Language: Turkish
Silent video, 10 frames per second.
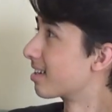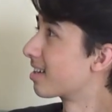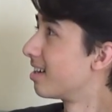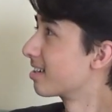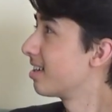
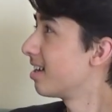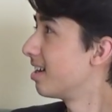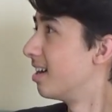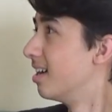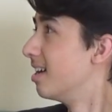
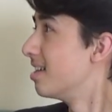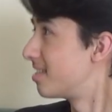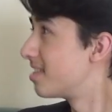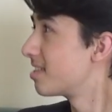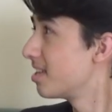Kanka,
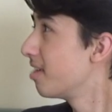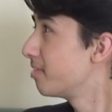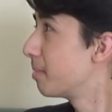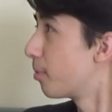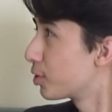sizin
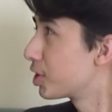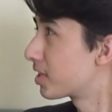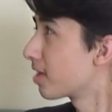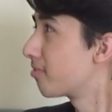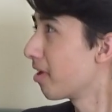evde boş
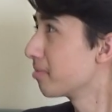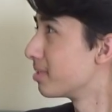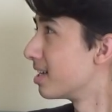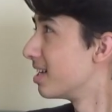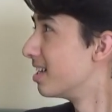yatak var
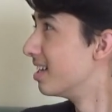mı?